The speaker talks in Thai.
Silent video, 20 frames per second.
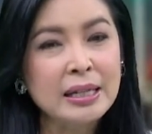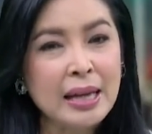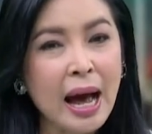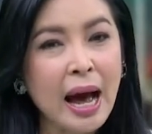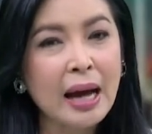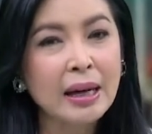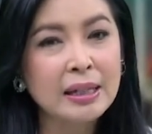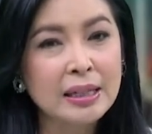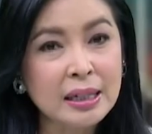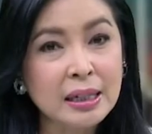ส
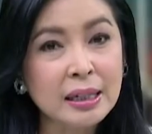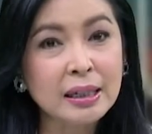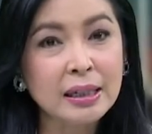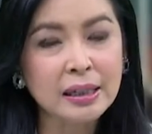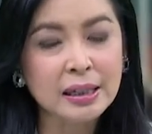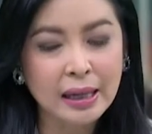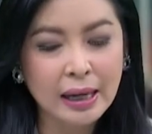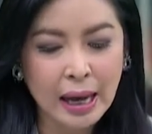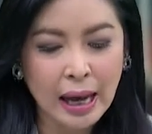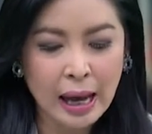ร้างชื่อ
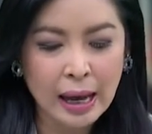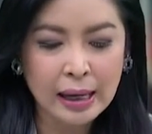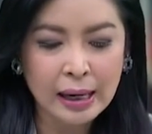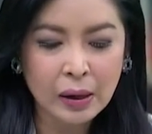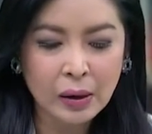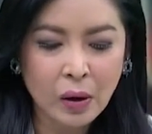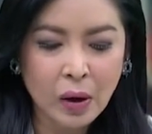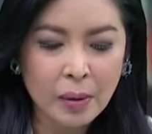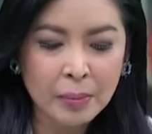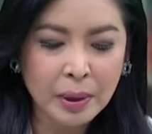นะคะ
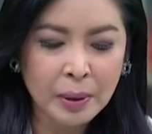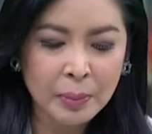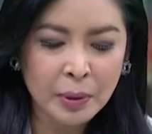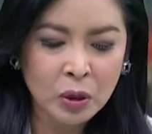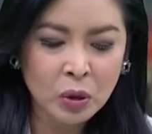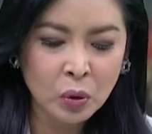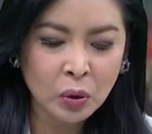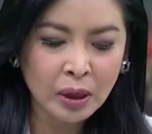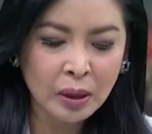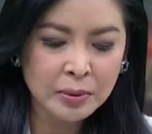แล้วก็มีป
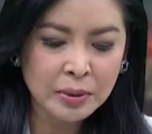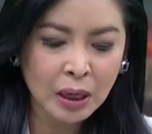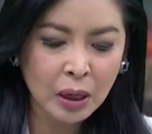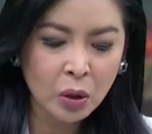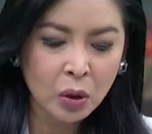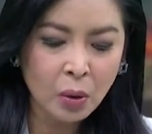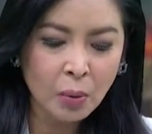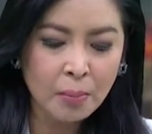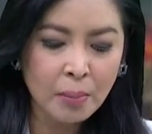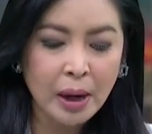ระโยชน์กับสั
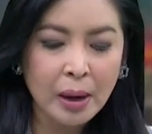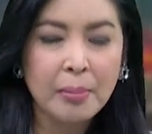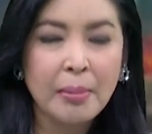งคม